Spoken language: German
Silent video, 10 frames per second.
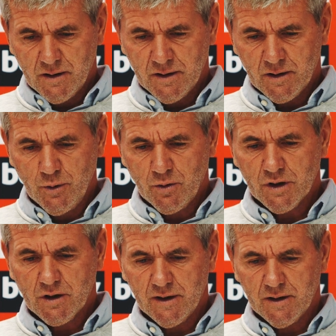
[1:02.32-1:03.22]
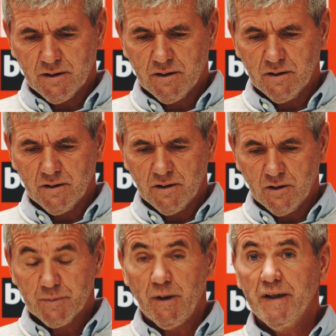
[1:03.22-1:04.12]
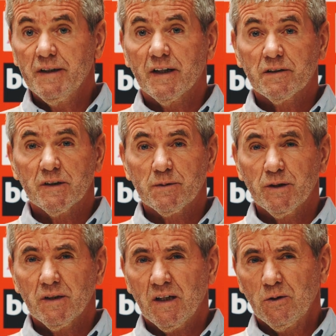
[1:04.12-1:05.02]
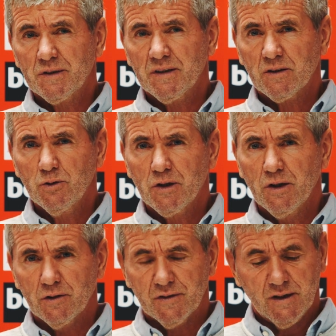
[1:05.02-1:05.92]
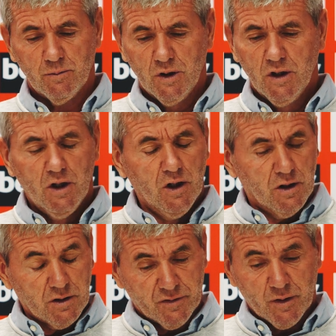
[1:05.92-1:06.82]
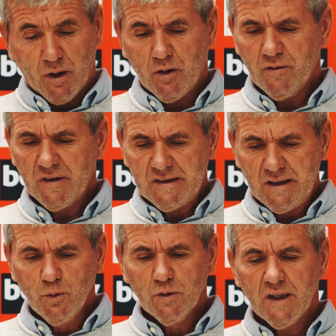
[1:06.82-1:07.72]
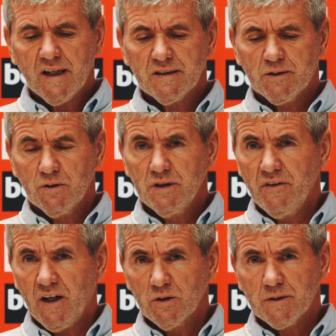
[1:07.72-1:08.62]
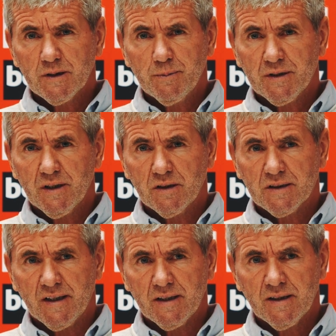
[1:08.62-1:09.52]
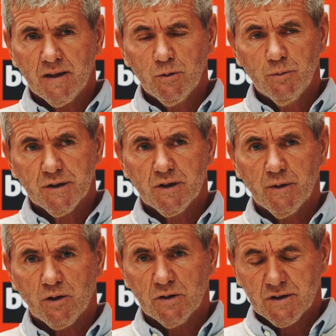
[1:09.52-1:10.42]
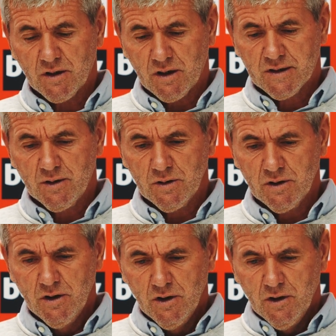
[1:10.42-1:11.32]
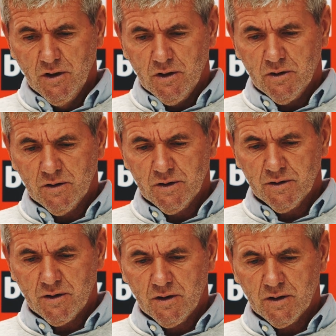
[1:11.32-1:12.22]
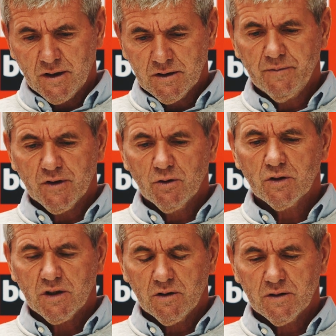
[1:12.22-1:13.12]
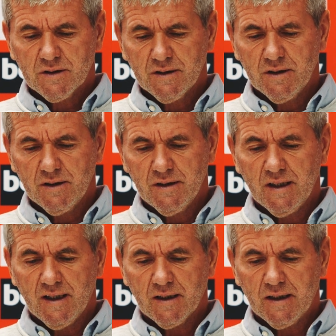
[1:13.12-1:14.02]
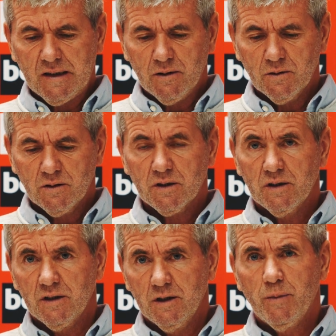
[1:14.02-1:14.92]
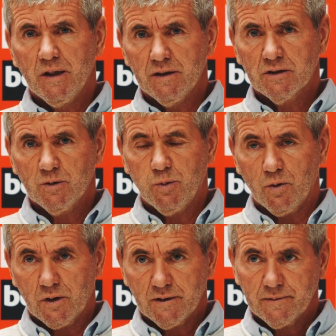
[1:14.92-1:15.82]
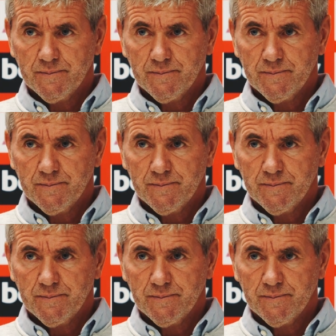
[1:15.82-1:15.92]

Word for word: äh, nach Möglichkeit äh, aus Berlin etwas mit nach Hause nach Düsseldorf nehmen. Dafür brauchen wir die guten Leistungen, die wir auswärts bisher gezeigt haben, ein bisschen mehr Konzentration und äh, dann sind wir durchaus äh, in der Lage, auch äh, in Berlin zu punkten.